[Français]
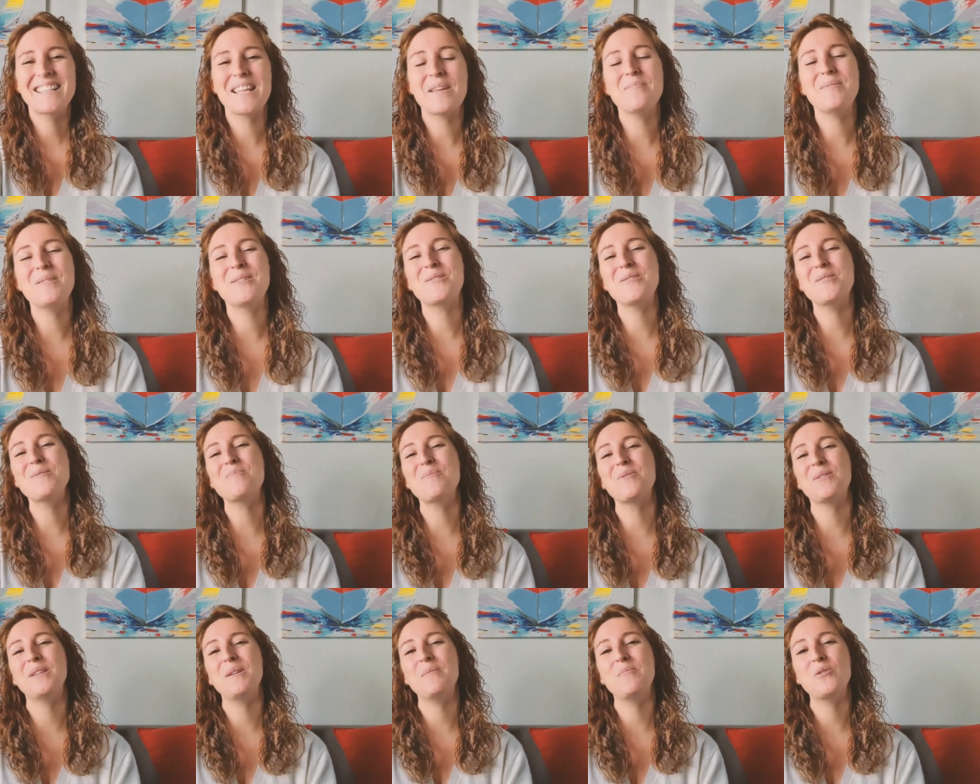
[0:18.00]

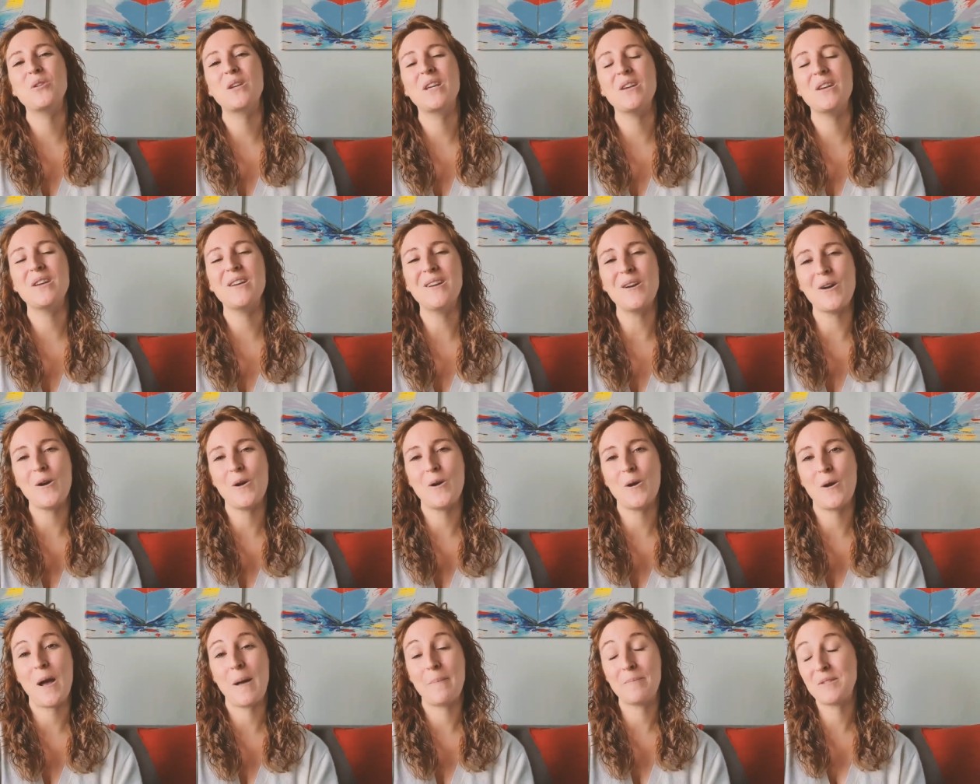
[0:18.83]
habitudes pour débloquer
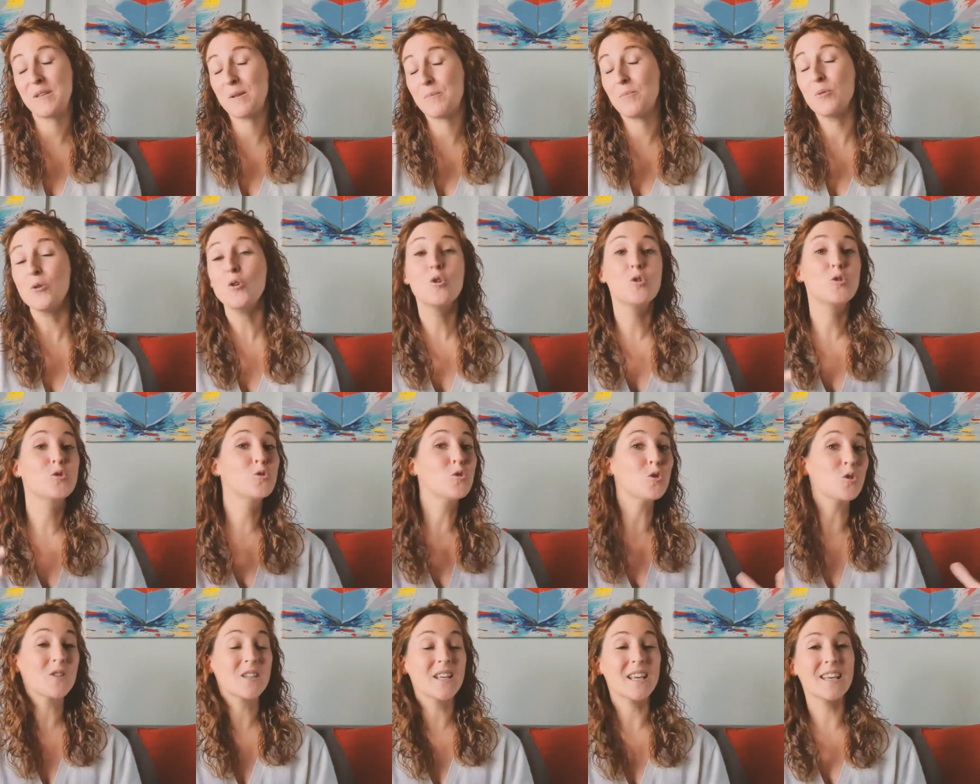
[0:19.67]
euh, un petit peu le
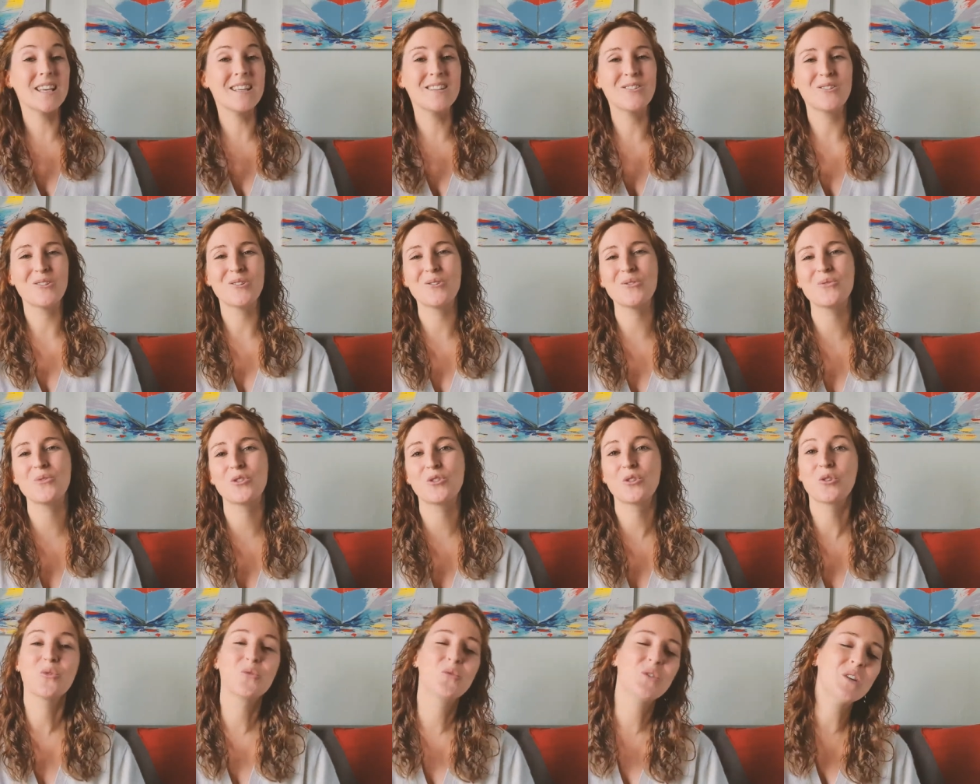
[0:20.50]
succès dans
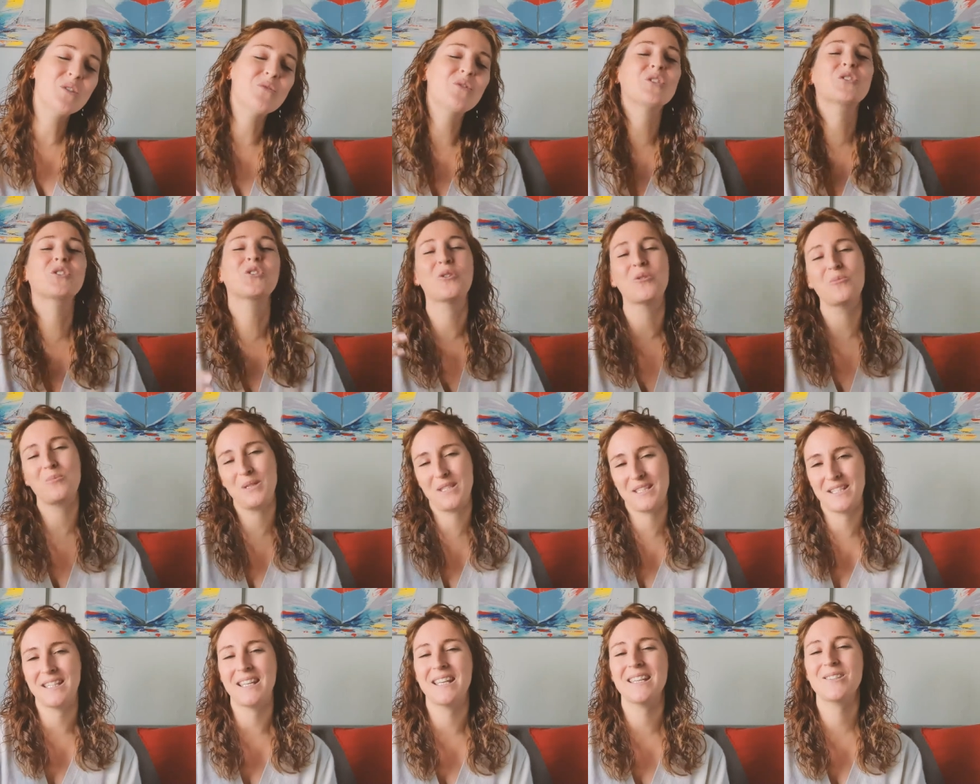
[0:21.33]
votre vie, votre
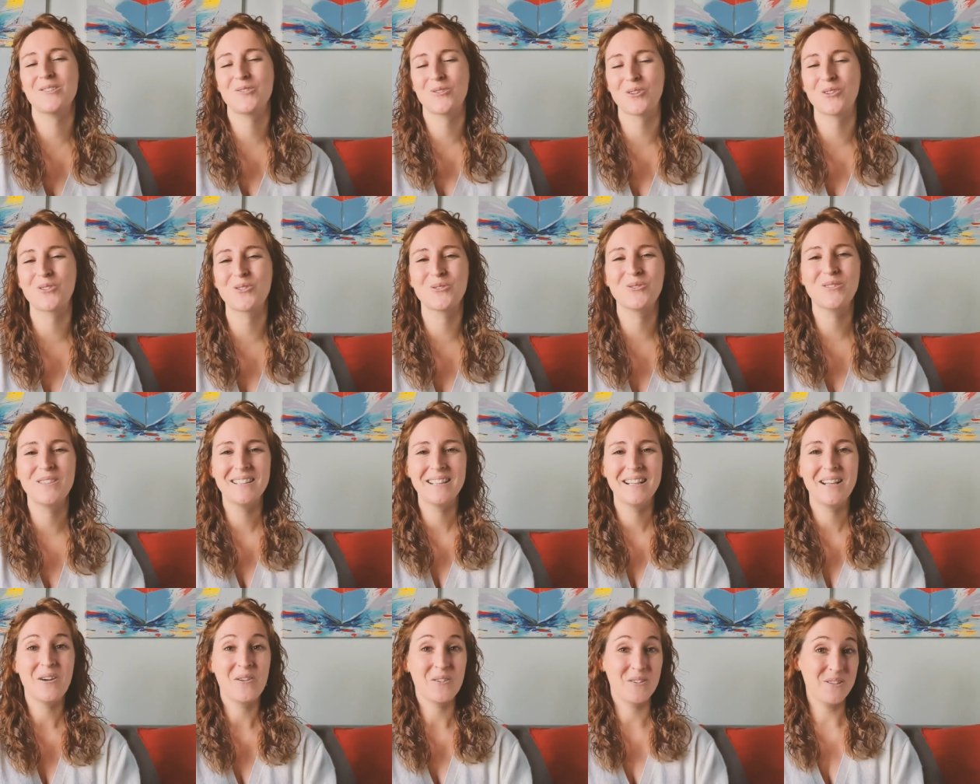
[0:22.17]
business surtout.
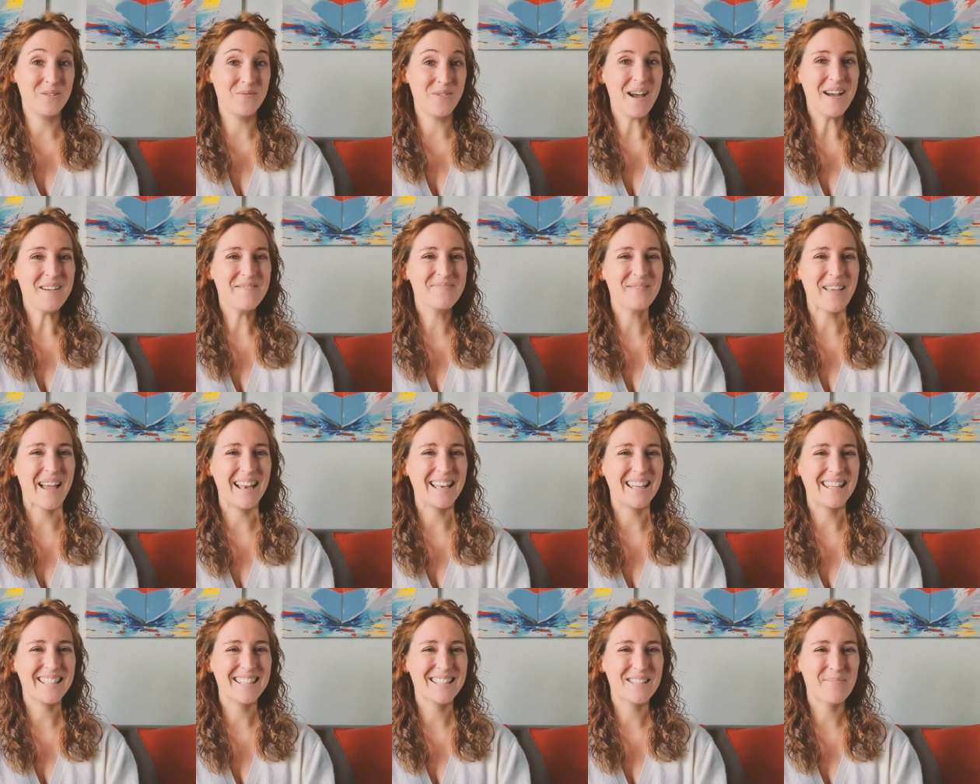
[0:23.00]
On y va
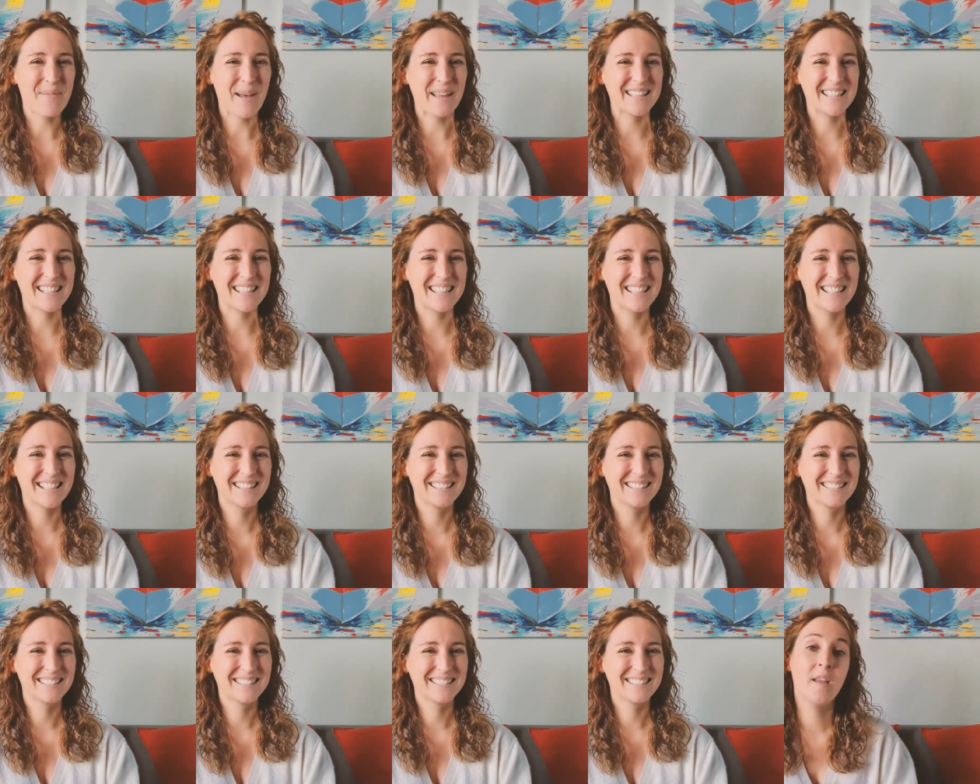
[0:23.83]
Allez, c'est parti
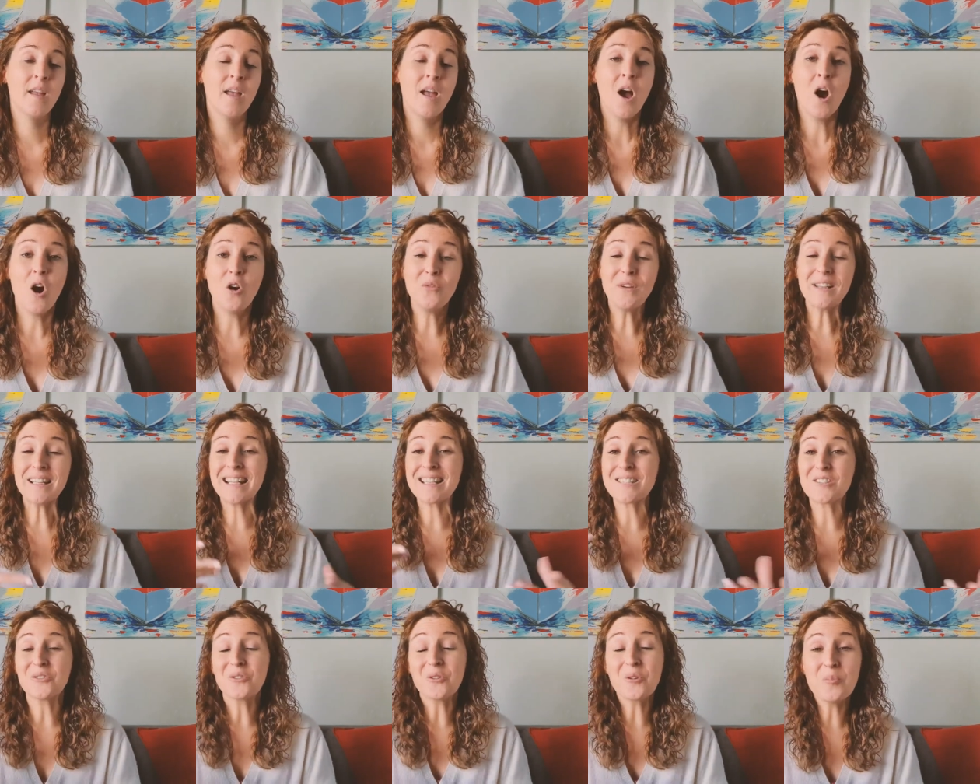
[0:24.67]
en
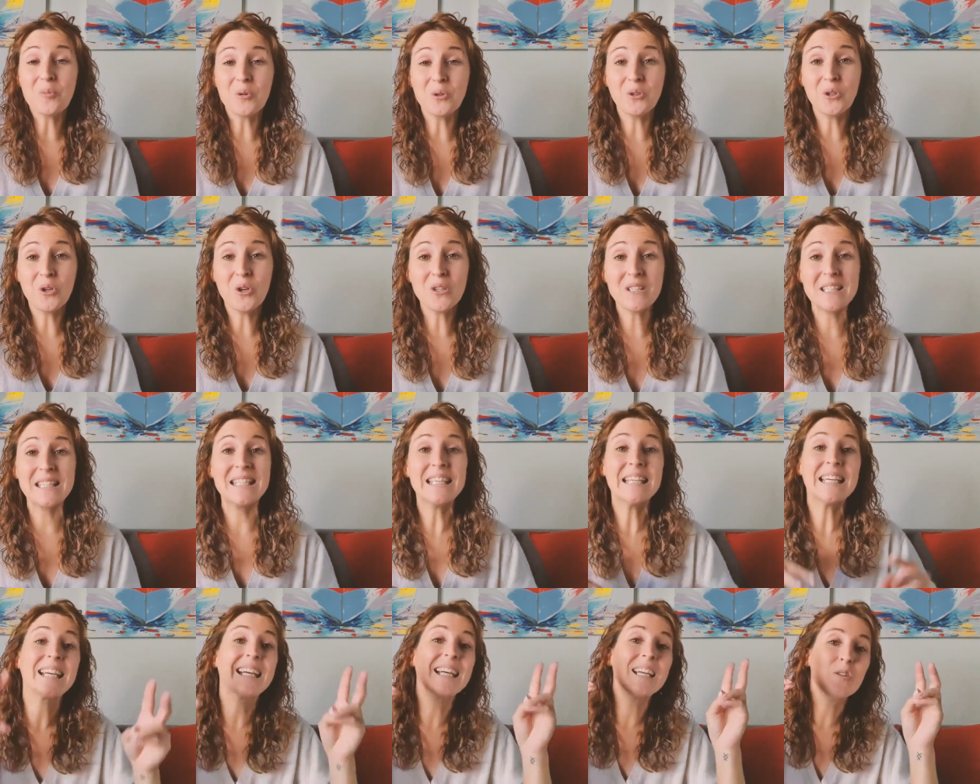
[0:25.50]
fait, les entrepreneurs
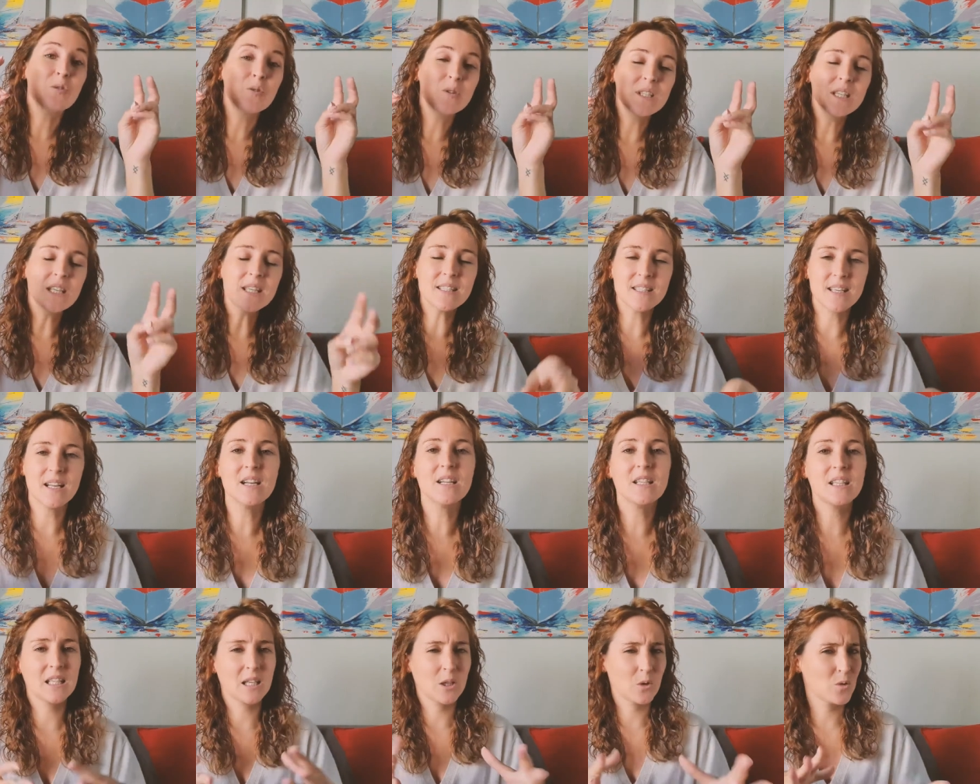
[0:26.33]
qui réussissent,
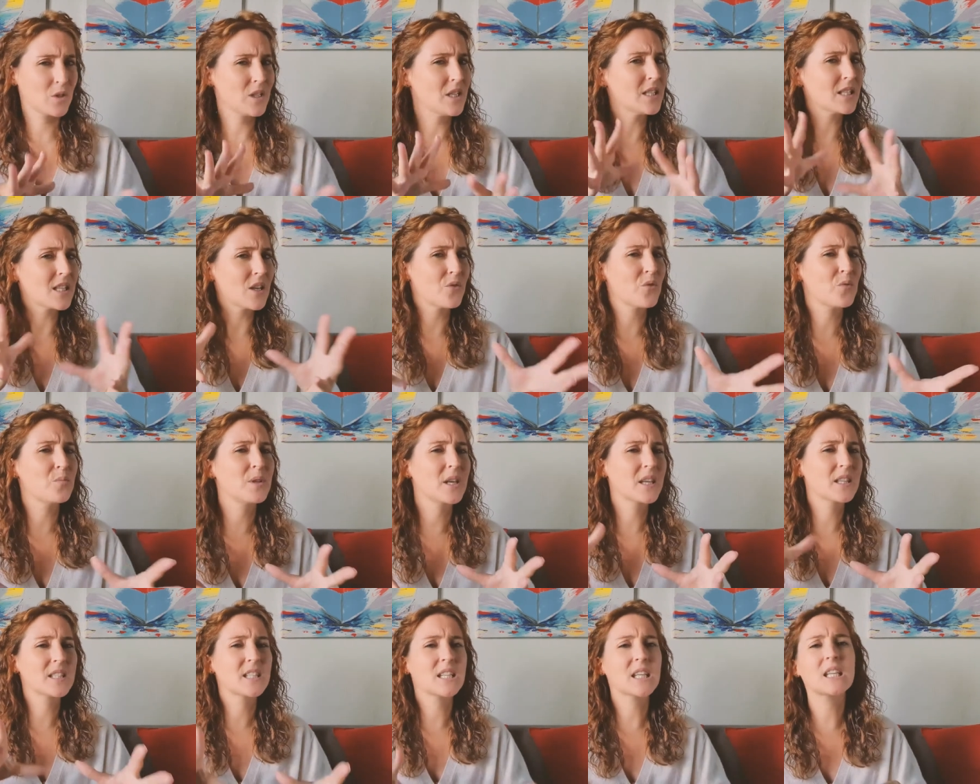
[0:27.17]
hein, qui réussissent, ça veut
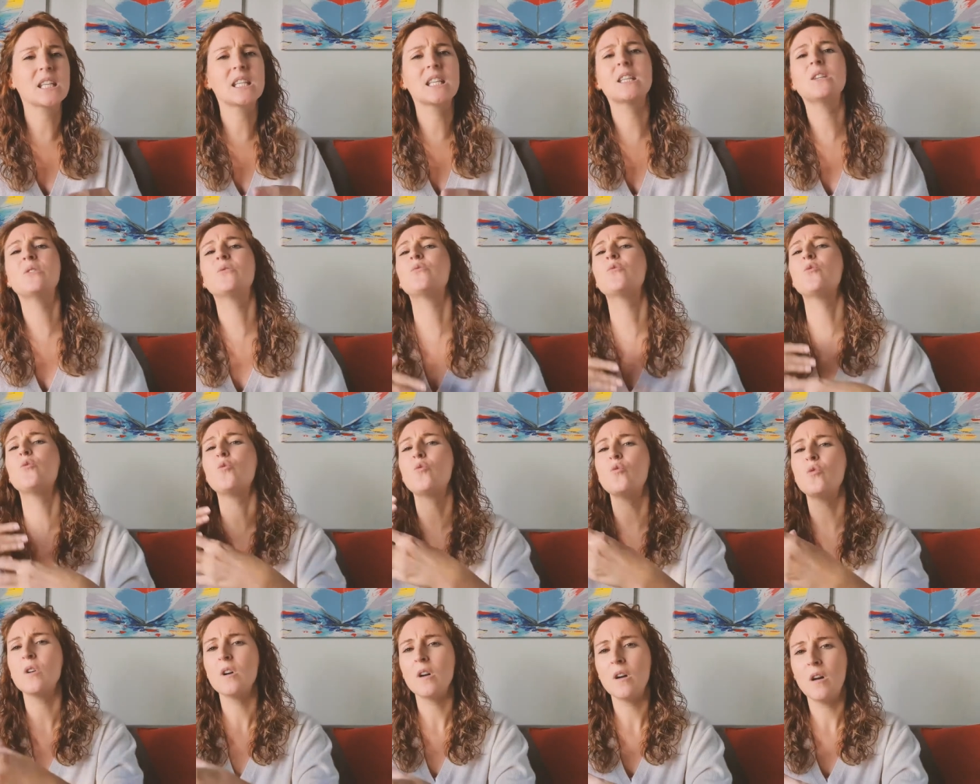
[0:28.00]
bien dire qu'ils vont